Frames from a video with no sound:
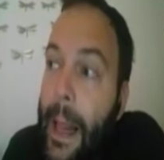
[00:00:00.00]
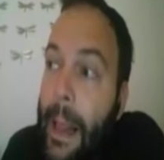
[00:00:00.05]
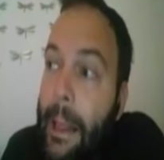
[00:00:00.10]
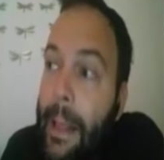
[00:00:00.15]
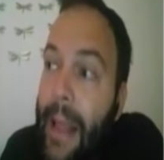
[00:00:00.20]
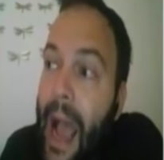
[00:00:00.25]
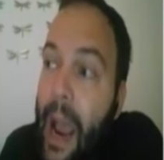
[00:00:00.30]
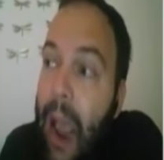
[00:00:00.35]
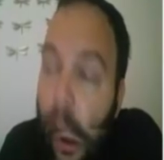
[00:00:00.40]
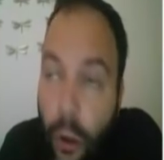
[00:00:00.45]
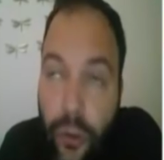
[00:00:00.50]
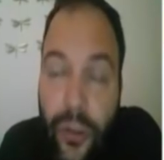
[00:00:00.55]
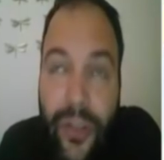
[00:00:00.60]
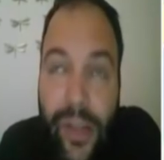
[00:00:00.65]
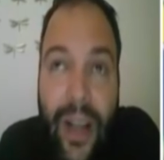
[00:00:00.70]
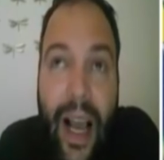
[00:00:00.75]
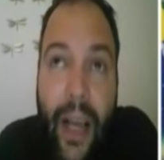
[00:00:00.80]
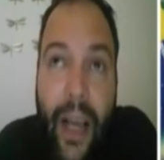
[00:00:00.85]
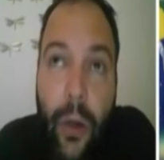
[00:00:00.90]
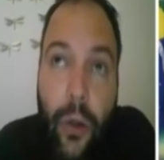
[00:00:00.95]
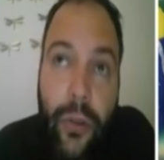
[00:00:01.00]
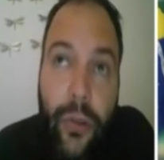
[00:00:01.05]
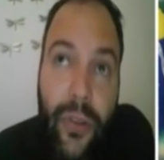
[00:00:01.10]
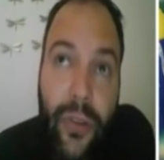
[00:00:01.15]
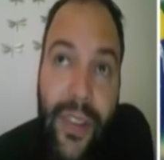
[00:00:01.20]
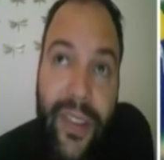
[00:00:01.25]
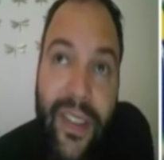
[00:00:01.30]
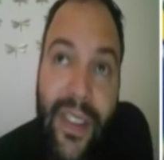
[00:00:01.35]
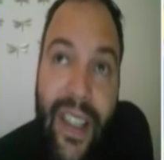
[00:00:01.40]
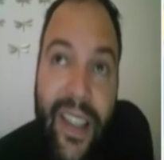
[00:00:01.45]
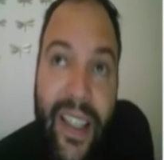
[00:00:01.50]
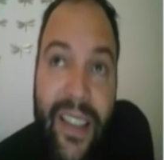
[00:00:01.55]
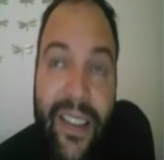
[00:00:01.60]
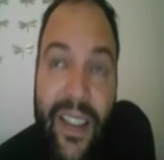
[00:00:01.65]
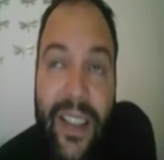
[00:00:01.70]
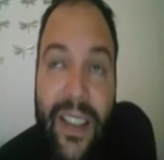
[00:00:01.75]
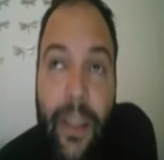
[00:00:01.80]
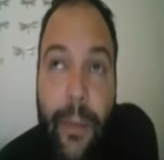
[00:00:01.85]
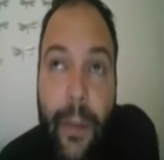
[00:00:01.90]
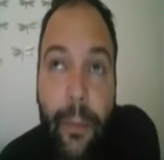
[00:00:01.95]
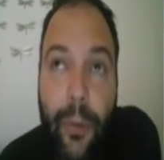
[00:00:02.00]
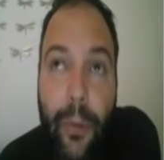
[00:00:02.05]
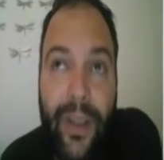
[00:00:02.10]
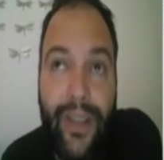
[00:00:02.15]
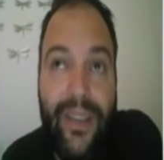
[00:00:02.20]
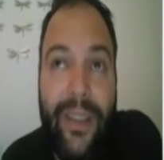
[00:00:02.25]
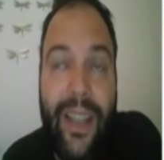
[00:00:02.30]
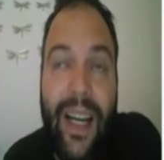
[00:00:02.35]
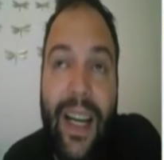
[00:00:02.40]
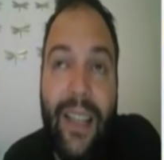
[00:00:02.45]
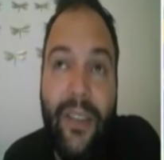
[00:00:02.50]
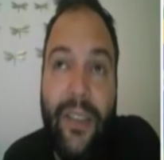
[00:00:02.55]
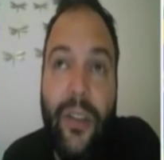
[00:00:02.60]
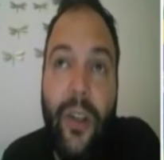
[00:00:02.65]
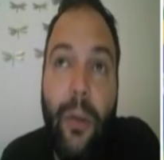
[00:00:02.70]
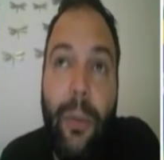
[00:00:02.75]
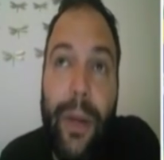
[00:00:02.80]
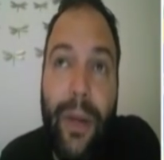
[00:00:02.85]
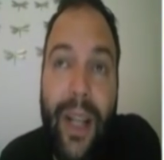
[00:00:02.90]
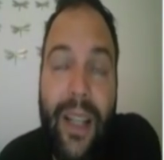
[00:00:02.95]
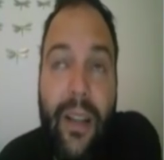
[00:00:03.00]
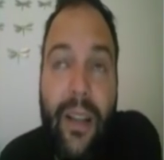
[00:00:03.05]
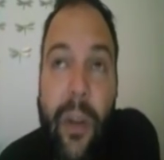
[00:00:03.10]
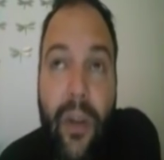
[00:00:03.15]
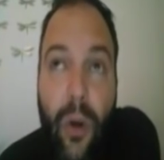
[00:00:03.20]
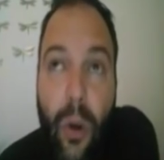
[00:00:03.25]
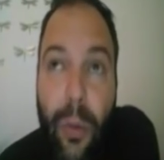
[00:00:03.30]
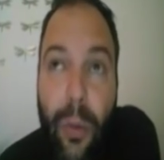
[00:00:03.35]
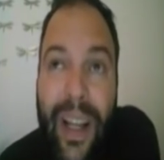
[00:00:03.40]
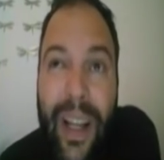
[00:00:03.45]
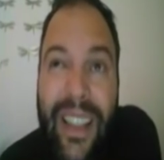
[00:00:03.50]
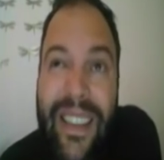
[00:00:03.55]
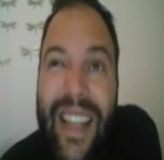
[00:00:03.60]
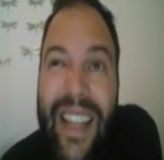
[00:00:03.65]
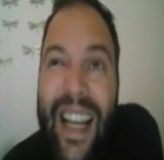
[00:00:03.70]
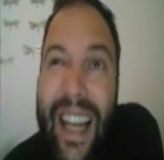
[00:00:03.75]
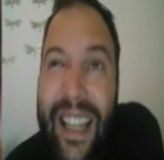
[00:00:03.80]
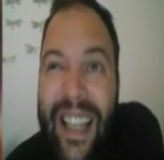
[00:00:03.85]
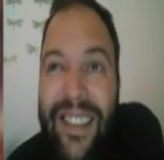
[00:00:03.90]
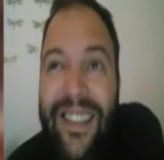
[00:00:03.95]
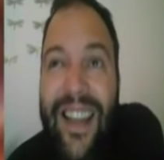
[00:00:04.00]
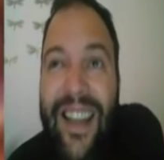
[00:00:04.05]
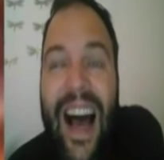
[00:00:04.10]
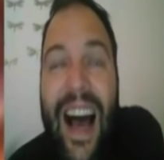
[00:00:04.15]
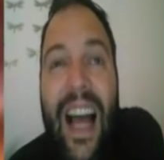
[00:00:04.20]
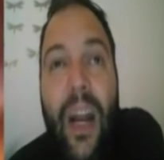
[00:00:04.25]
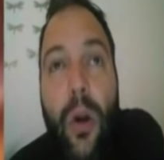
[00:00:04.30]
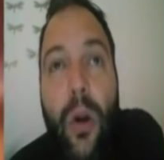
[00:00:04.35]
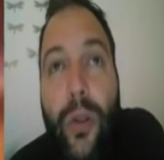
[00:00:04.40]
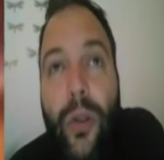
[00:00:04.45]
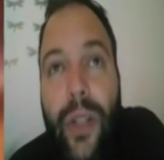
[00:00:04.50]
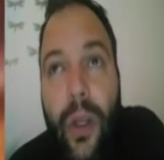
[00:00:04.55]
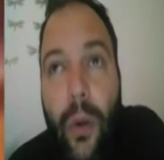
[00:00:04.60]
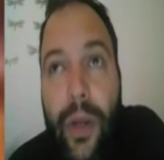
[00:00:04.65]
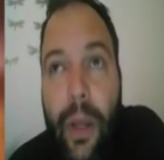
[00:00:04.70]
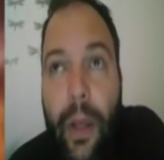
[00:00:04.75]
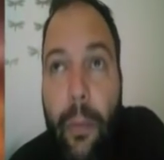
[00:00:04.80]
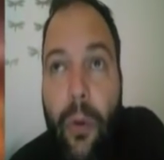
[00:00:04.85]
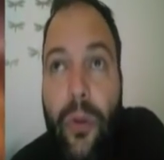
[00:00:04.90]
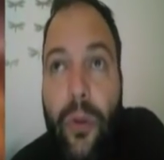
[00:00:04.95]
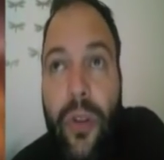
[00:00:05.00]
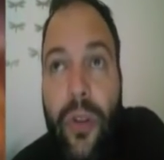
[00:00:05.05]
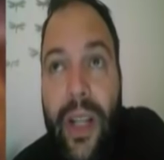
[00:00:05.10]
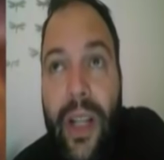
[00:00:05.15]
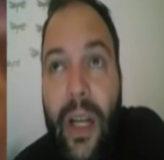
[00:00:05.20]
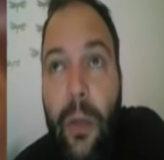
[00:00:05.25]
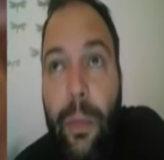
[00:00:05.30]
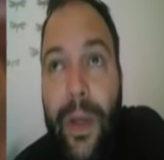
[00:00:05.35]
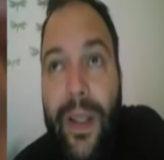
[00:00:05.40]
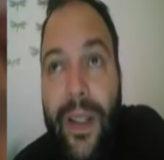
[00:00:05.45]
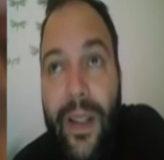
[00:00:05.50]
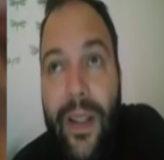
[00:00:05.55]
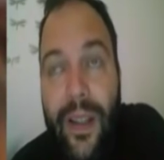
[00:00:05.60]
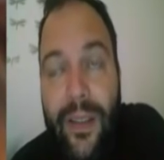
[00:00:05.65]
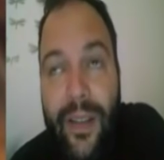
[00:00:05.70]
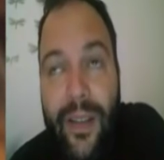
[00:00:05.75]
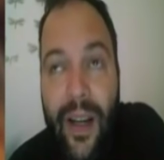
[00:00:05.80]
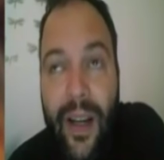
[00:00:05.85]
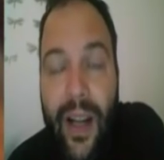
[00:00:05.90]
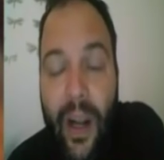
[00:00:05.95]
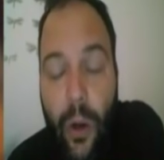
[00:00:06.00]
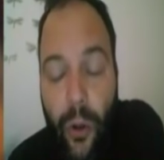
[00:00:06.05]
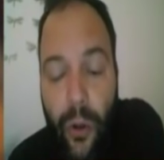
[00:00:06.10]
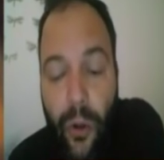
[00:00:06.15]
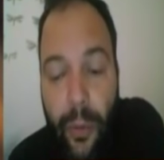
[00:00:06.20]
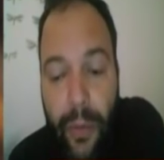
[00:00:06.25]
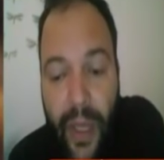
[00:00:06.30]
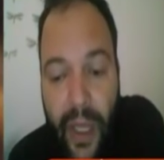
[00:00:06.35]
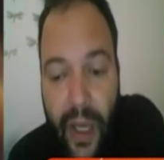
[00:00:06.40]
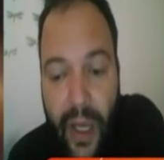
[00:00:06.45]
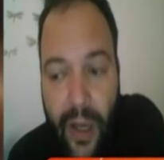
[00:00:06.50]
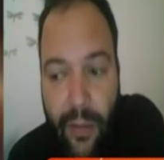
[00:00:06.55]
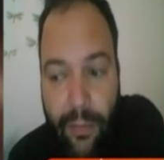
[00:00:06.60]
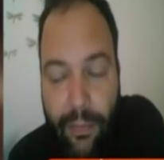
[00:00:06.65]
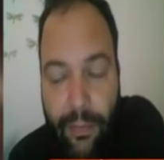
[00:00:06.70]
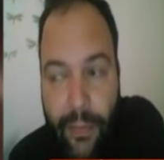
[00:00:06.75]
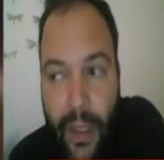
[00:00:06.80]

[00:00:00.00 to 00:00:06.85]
hay otros, hay otros intereses también por detrás, ¿no? Porque a TV Globo le interesa algo de lo que Bolsonaro pretende hacer en la economía.